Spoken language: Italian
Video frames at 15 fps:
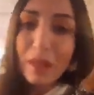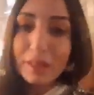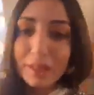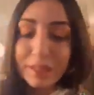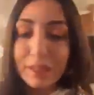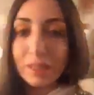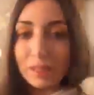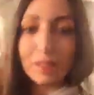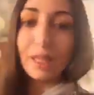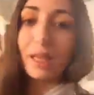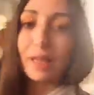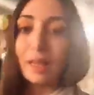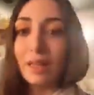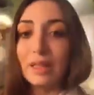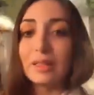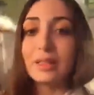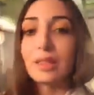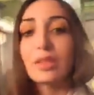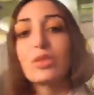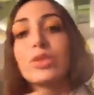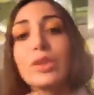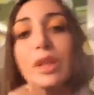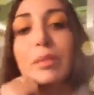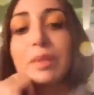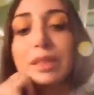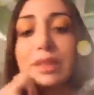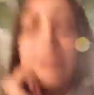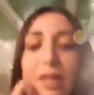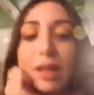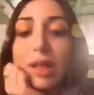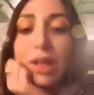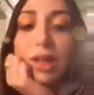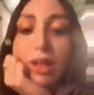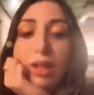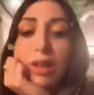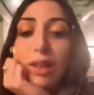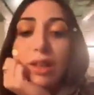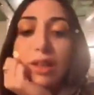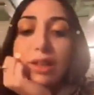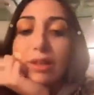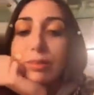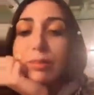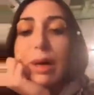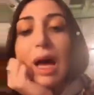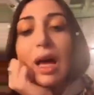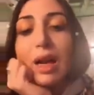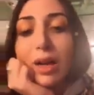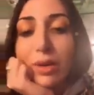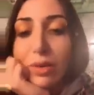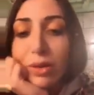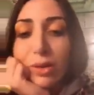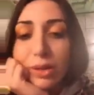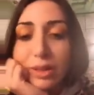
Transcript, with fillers: sì, è stato veramente eh, bello,